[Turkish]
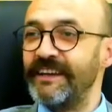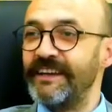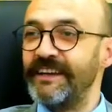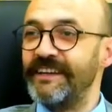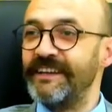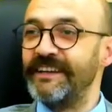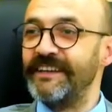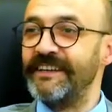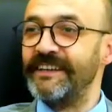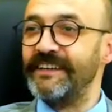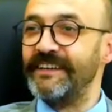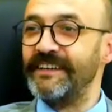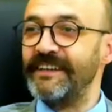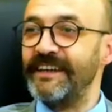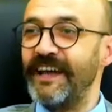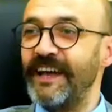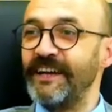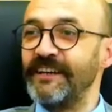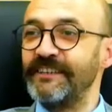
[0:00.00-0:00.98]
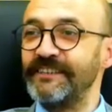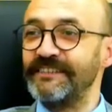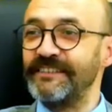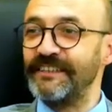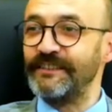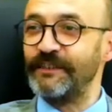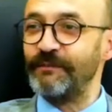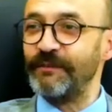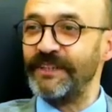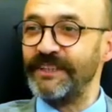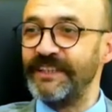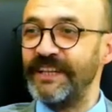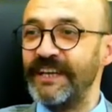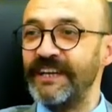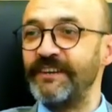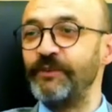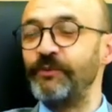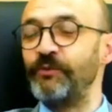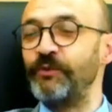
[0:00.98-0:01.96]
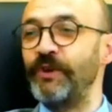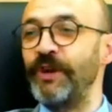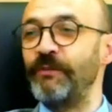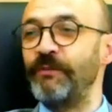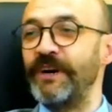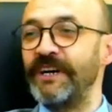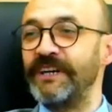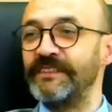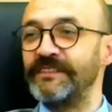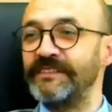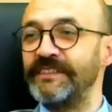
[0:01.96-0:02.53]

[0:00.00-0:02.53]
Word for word: ee, en kısa zamanda üye bak